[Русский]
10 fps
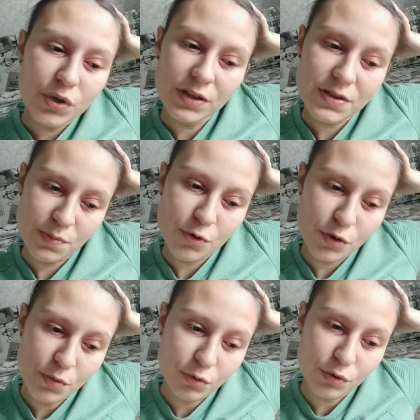я до сих пор
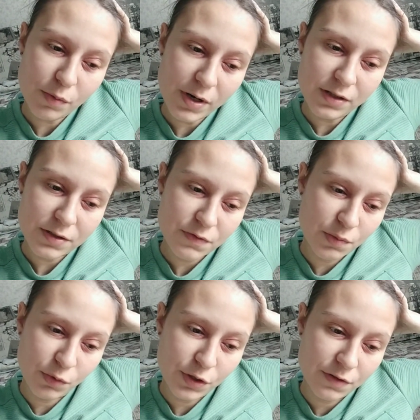не могу нормально
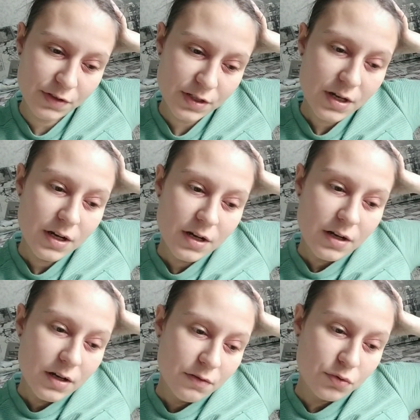сформулировать
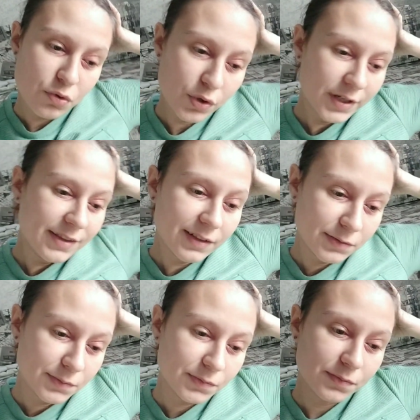все это,